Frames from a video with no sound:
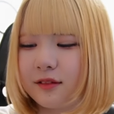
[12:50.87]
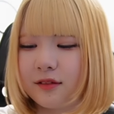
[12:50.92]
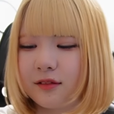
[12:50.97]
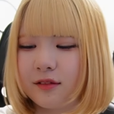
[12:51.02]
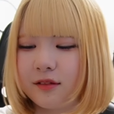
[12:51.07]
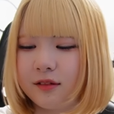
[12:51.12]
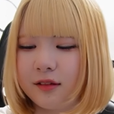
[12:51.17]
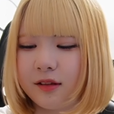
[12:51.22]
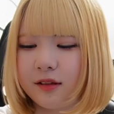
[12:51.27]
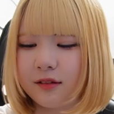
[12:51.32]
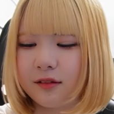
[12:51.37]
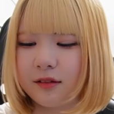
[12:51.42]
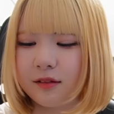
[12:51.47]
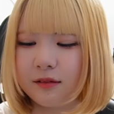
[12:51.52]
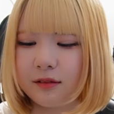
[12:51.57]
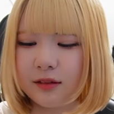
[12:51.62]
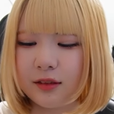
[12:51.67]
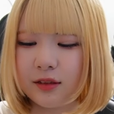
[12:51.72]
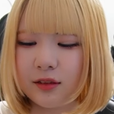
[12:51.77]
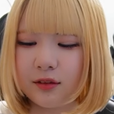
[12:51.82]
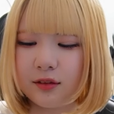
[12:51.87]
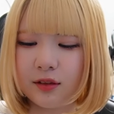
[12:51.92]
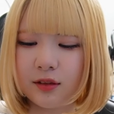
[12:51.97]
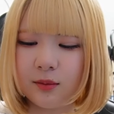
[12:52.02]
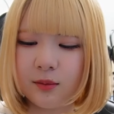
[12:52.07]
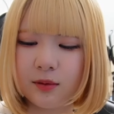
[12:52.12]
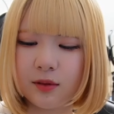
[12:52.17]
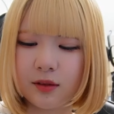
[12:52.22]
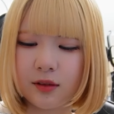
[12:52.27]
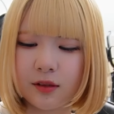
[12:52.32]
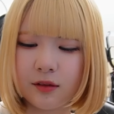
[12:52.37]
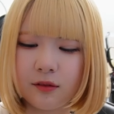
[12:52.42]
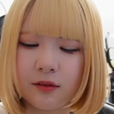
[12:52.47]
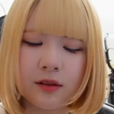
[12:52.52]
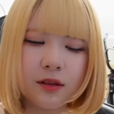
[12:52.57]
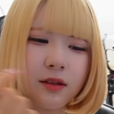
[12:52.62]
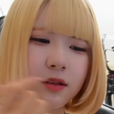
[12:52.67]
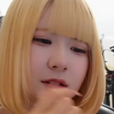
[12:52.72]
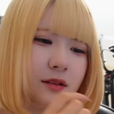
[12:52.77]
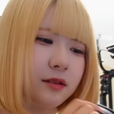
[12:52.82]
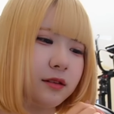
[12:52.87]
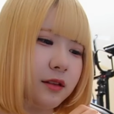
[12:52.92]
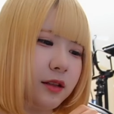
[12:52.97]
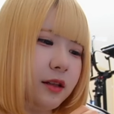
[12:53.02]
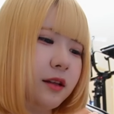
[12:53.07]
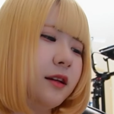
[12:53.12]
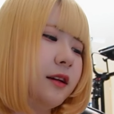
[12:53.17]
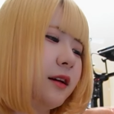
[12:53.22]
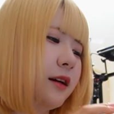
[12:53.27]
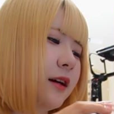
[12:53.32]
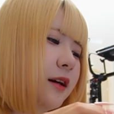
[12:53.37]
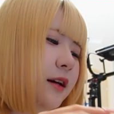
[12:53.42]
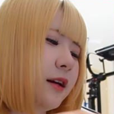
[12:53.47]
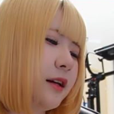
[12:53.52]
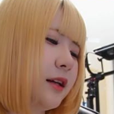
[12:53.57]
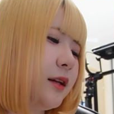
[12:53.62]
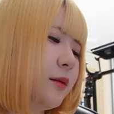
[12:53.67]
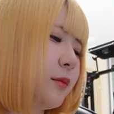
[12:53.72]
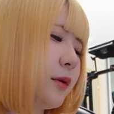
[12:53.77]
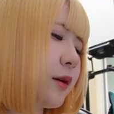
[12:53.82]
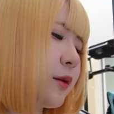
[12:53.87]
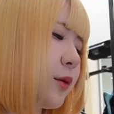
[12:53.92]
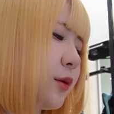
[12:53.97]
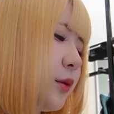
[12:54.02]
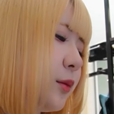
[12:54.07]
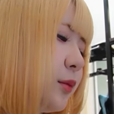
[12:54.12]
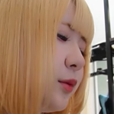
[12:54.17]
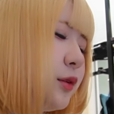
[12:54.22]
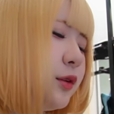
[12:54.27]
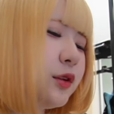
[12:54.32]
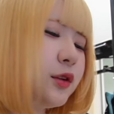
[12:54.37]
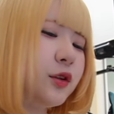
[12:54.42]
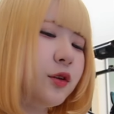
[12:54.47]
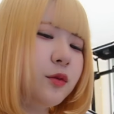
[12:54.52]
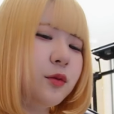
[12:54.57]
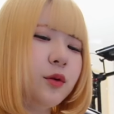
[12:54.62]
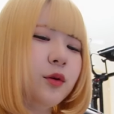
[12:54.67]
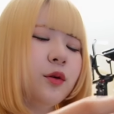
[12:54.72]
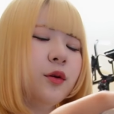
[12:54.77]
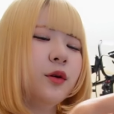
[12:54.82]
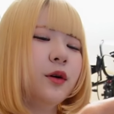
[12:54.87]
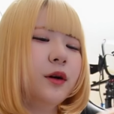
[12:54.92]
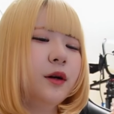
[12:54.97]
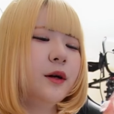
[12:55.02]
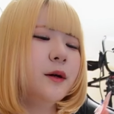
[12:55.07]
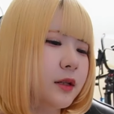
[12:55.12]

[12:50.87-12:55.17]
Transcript: ことなのかはちょっと自分の中で分かってなくて今この文章を、